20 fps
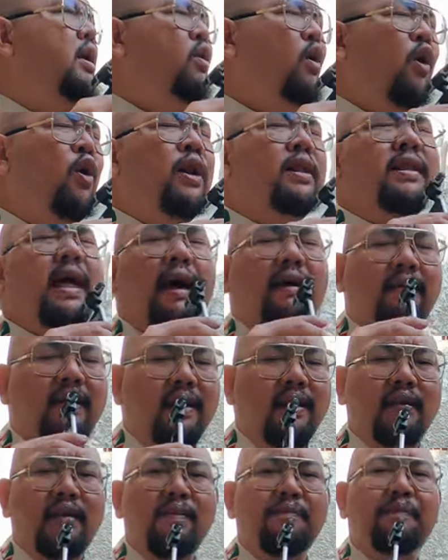itu kalau
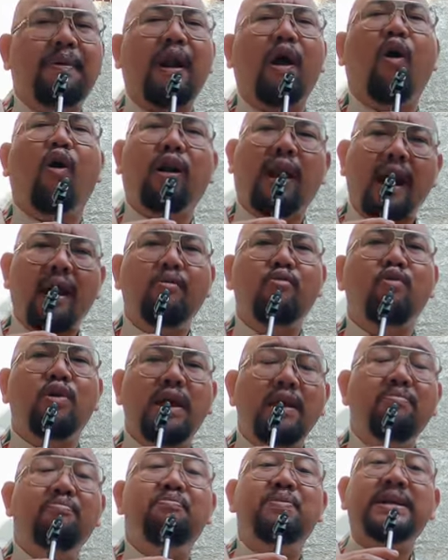ditaksir sih per orang
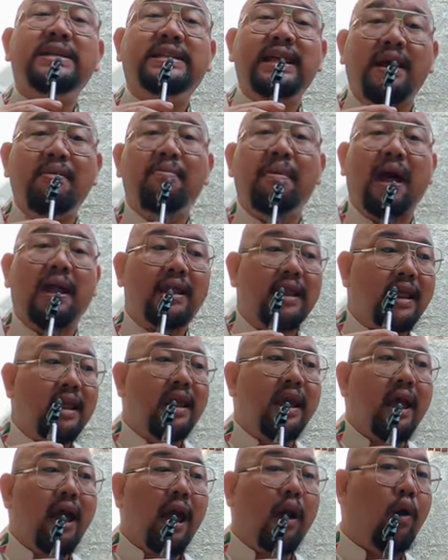mungkin bisa
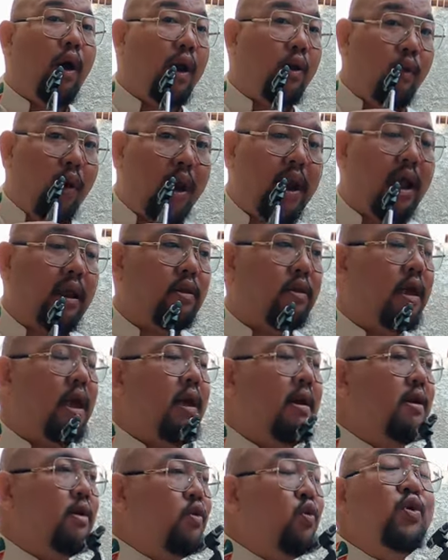matinya kalau arwana
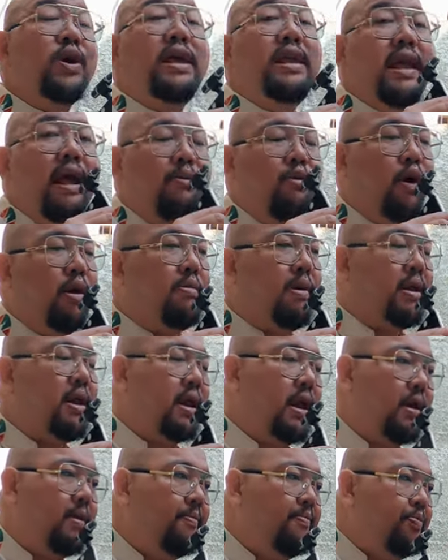tuh ya ruginya bukan
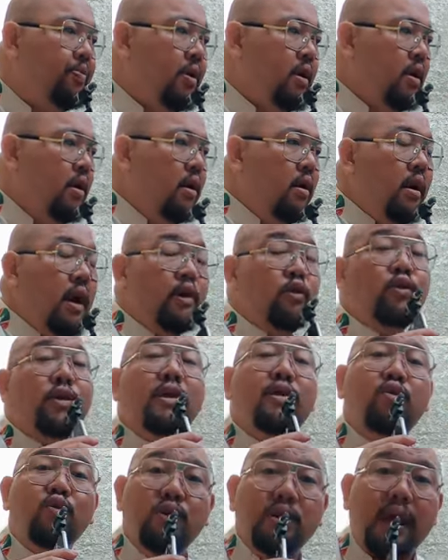matinya
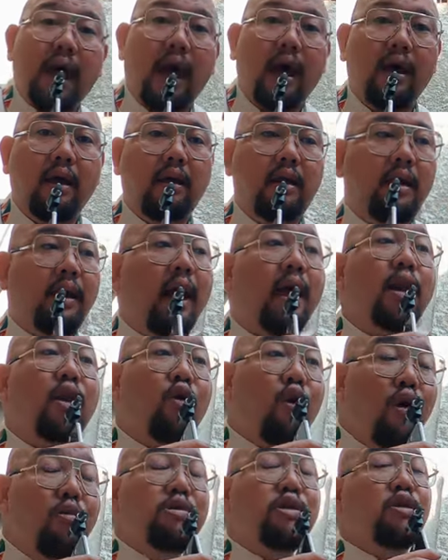ratusan juta
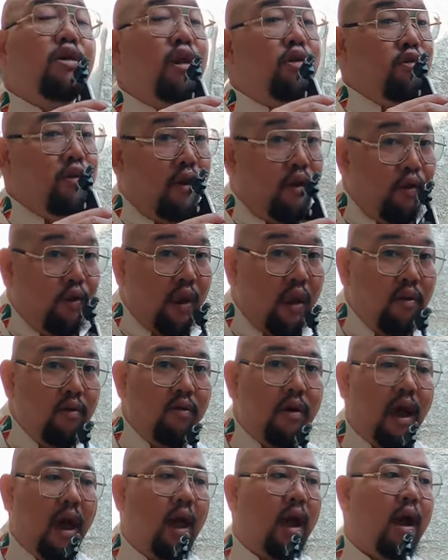ikan koi bisa ratusan
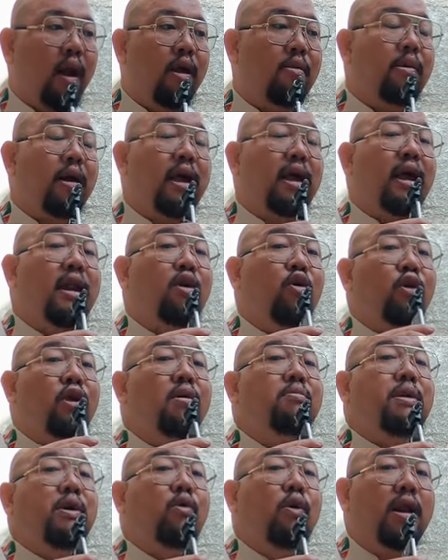juta juga kalau emang ikan
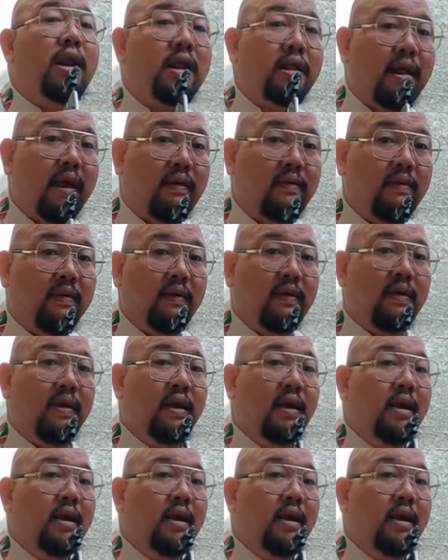koinya berkualitas